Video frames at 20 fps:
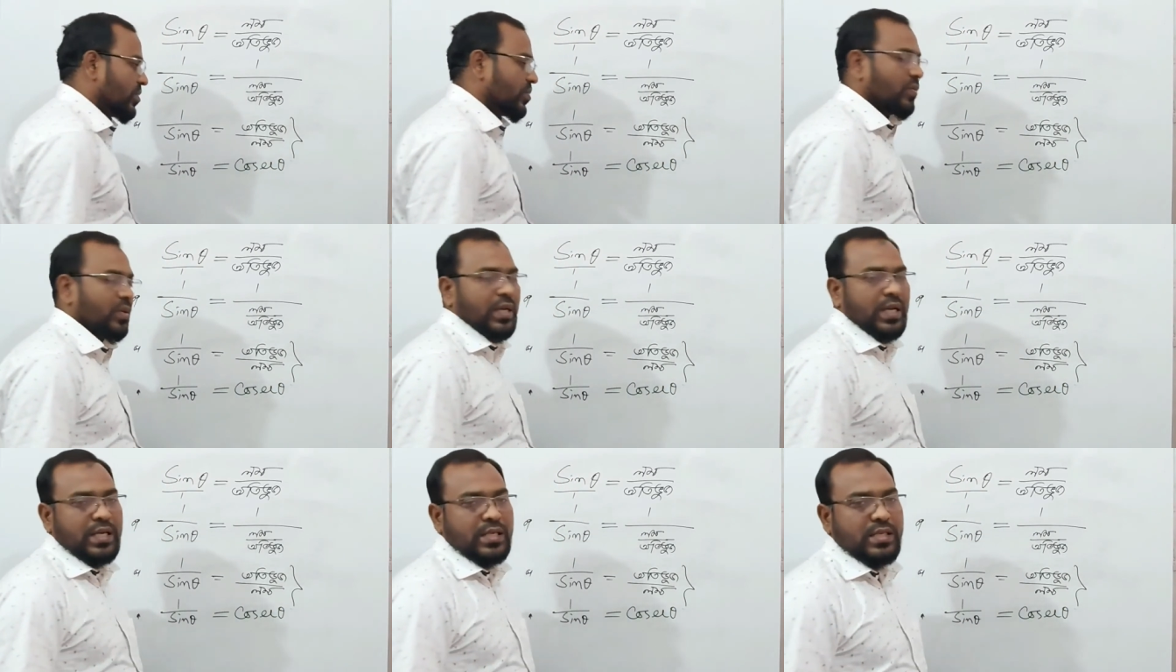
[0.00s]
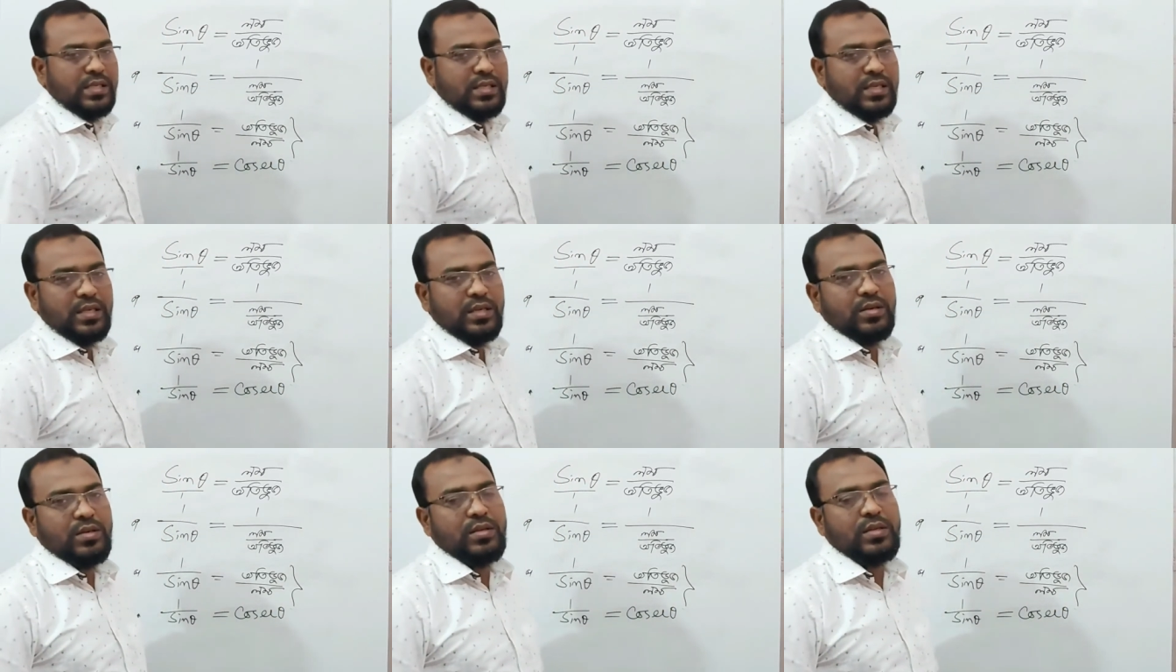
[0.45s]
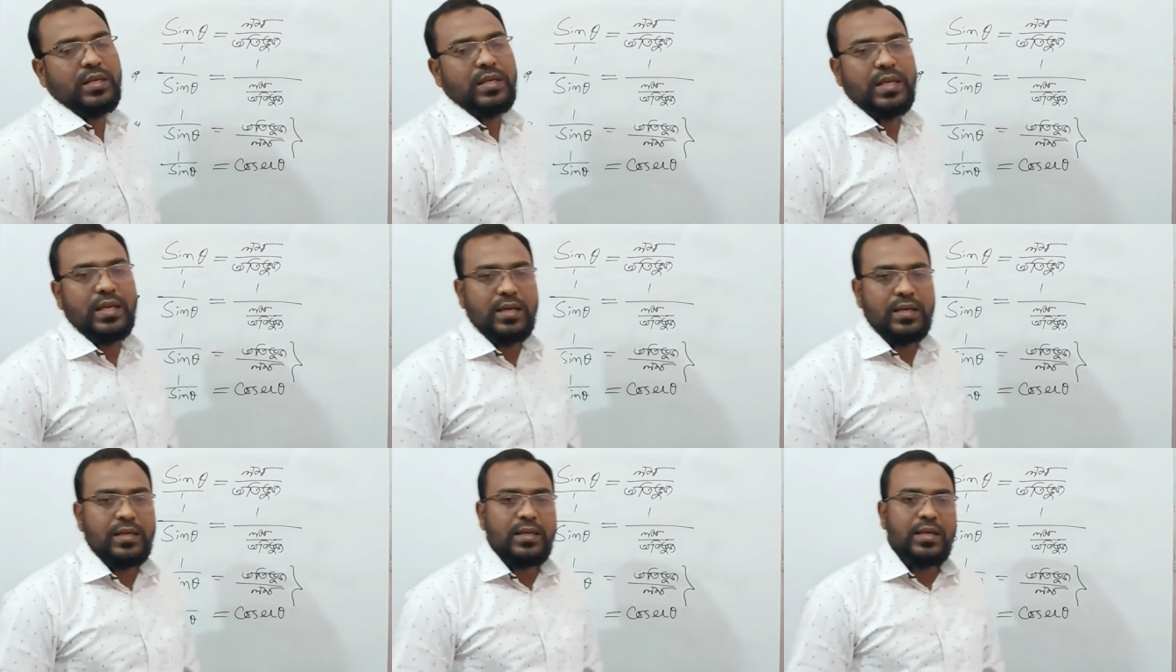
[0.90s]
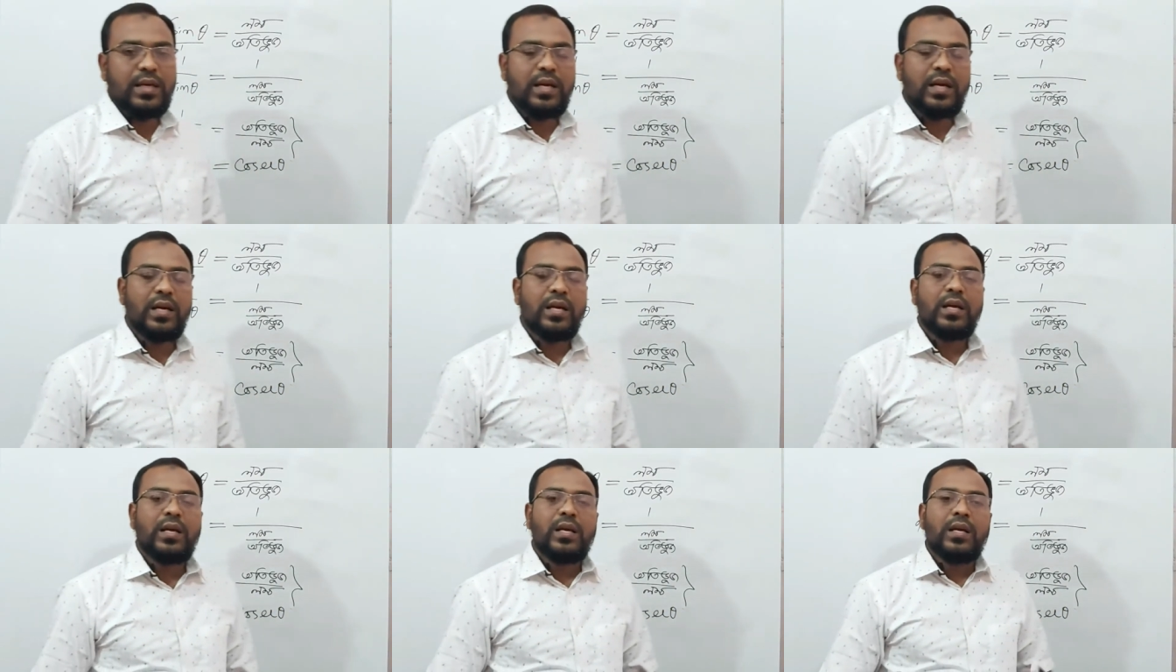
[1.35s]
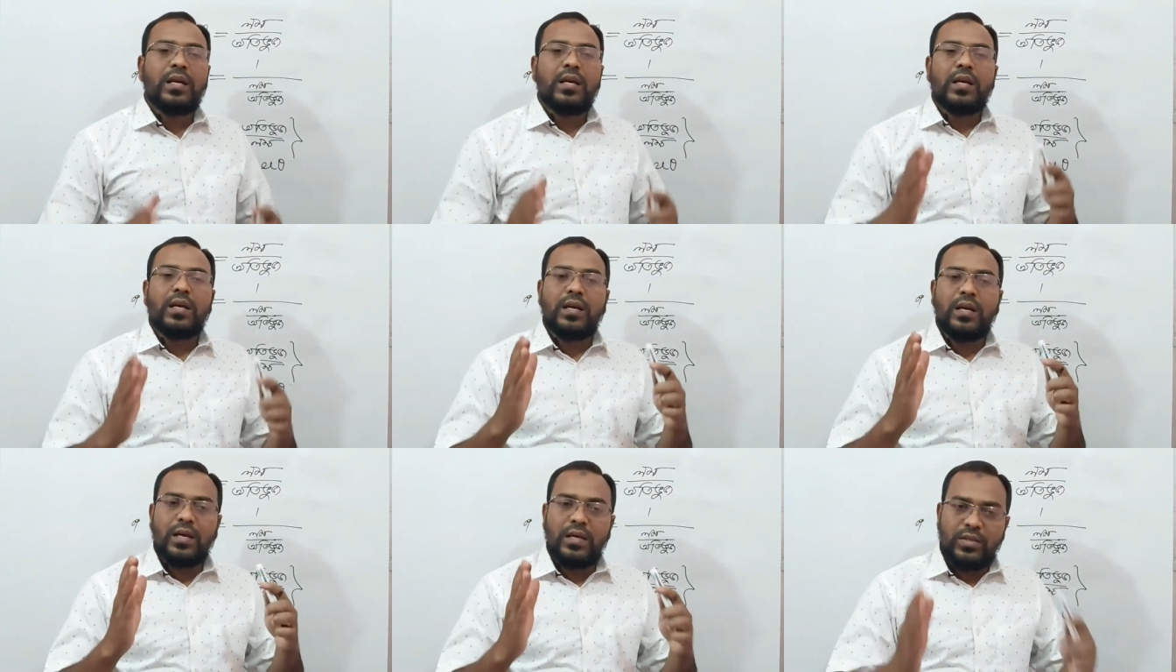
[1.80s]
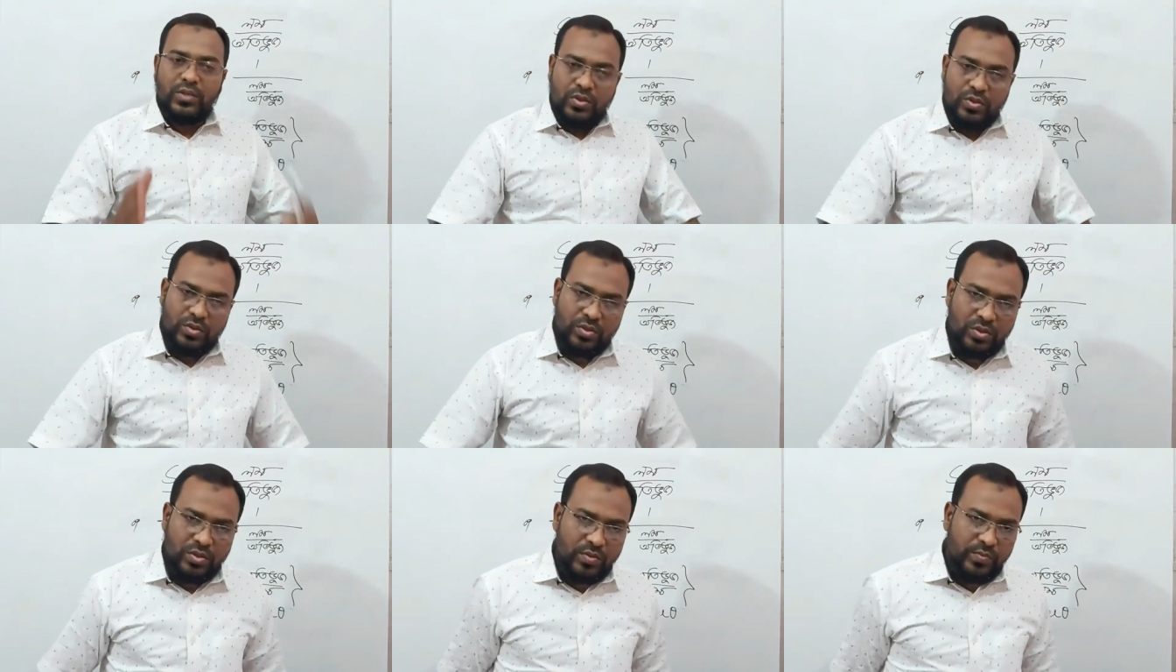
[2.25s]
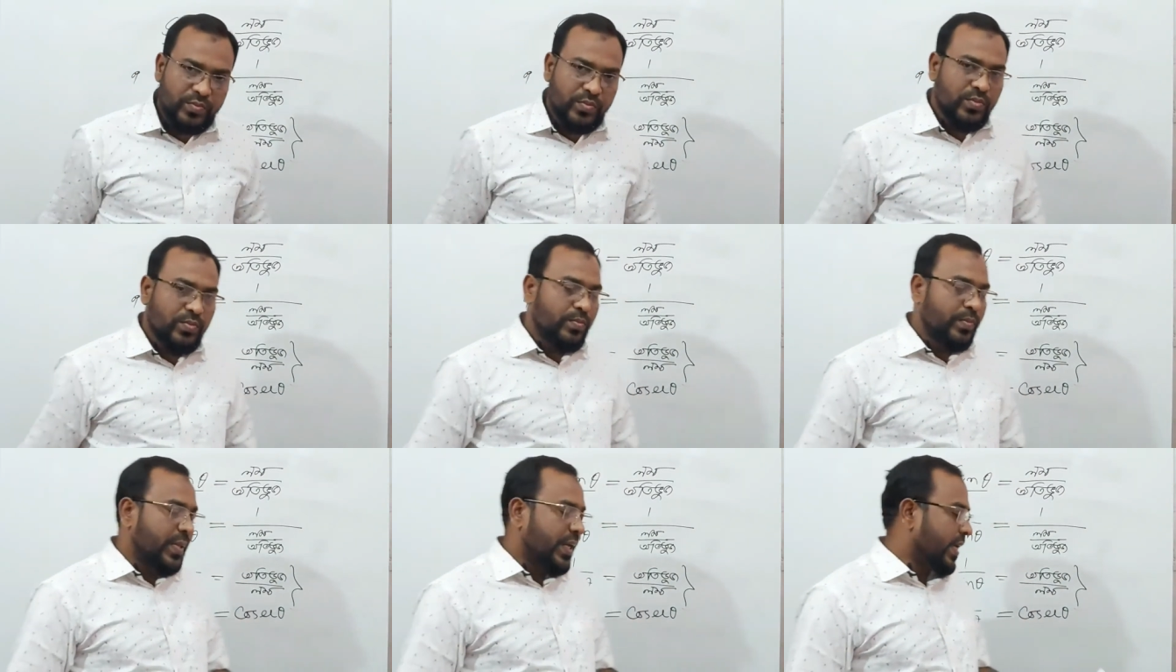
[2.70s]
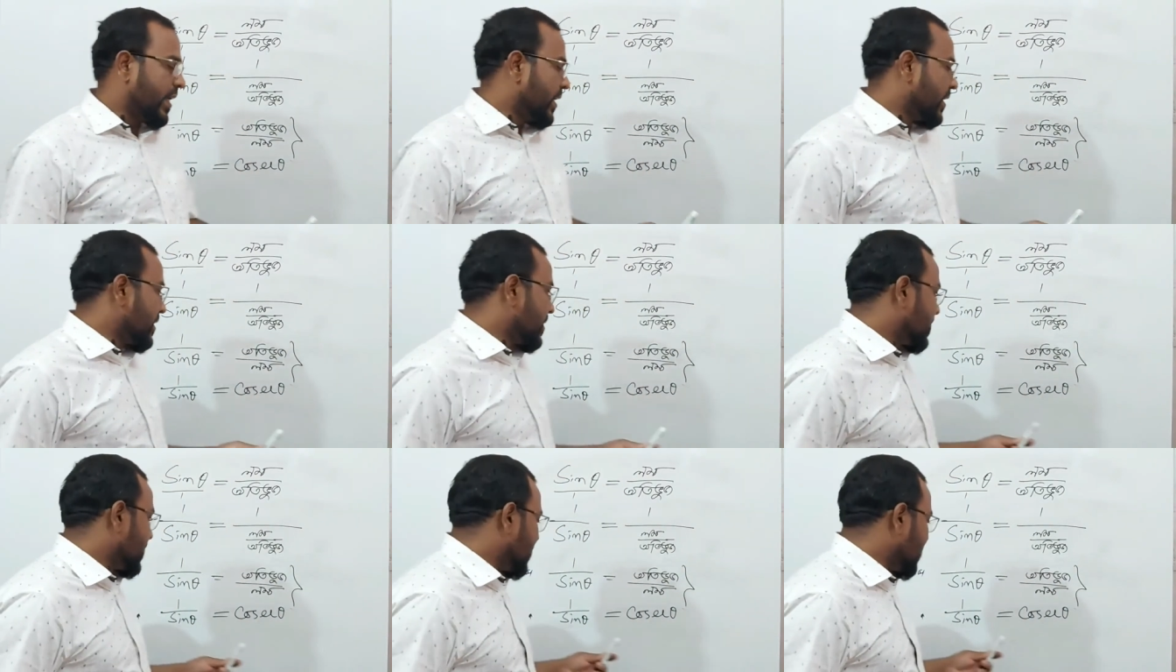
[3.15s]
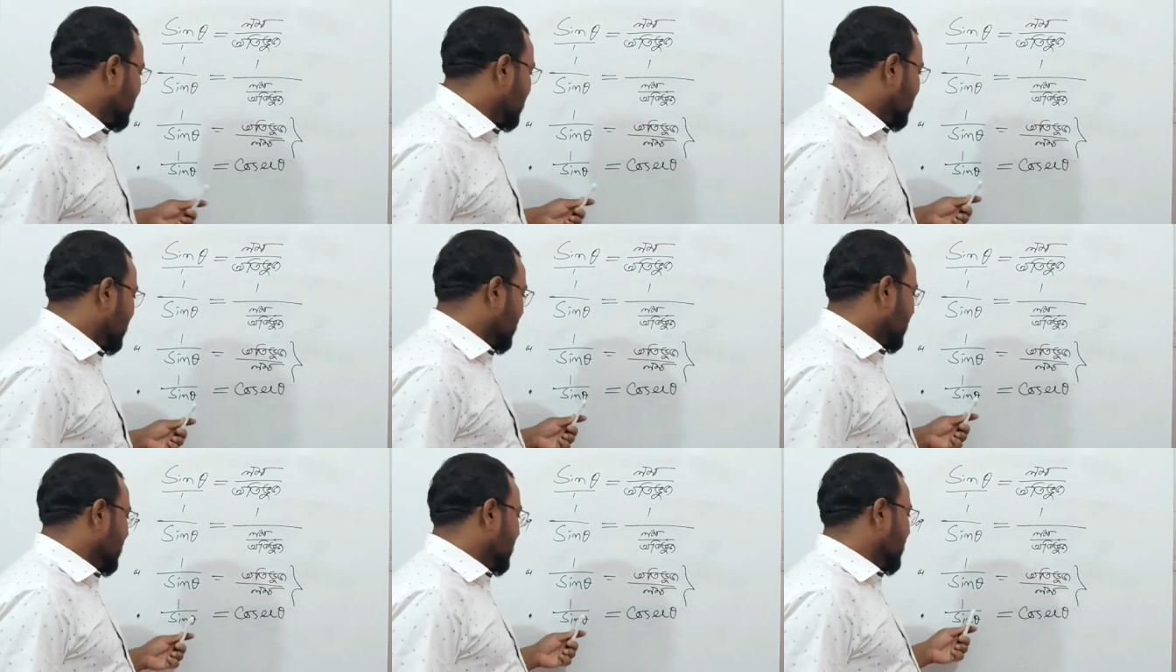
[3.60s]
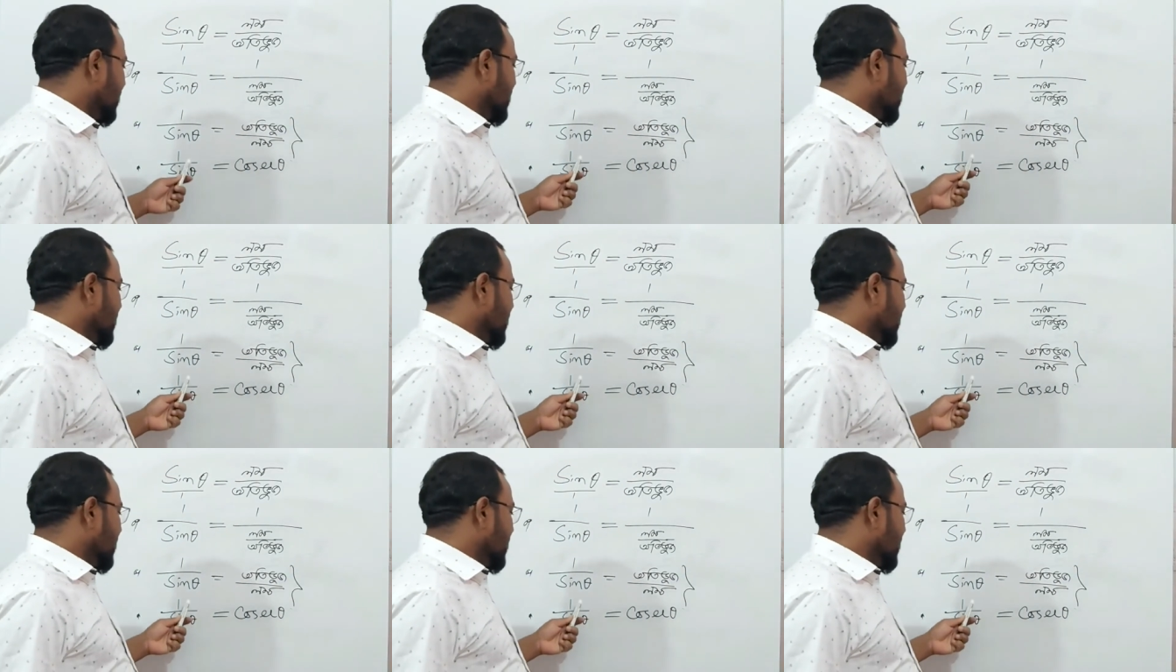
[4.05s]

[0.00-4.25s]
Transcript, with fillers: চলে এসছি অলরেডি একটা সূত্র পেয়ে গেছি সেটা কি